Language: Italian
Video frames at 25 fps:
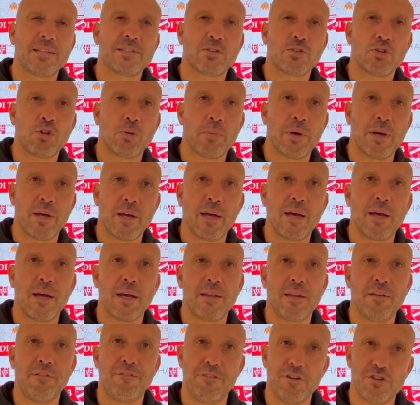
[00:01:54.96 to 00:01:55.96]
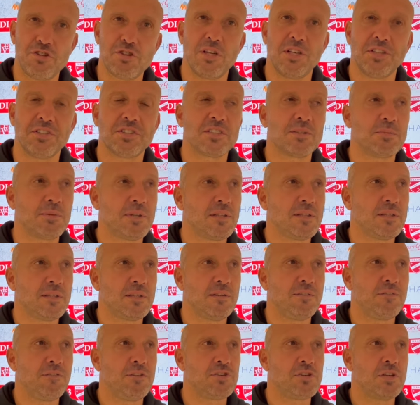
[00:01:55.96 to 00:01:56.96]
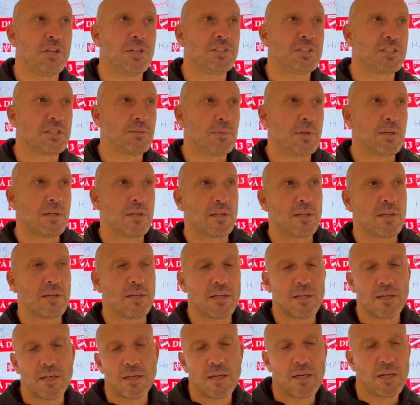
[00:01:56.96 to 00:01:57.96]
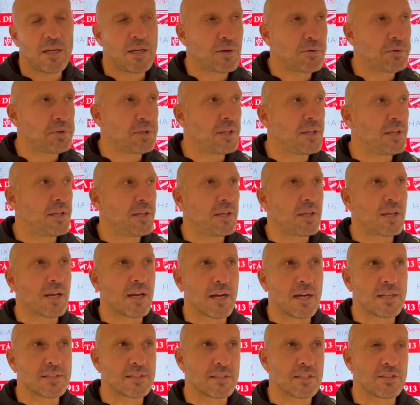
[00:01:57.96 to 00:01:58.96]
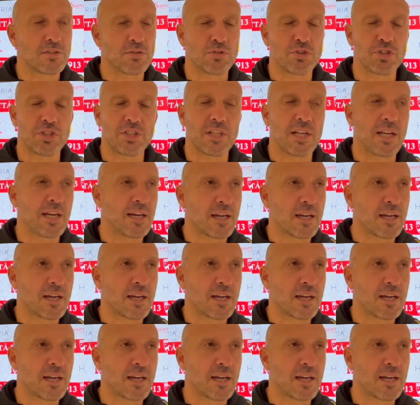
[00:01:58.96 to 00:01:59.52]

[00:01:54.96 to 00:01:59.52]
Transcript: secondo me difficilissime, difficilissime. Eh, quindi i ragazzi ne sono usciti alla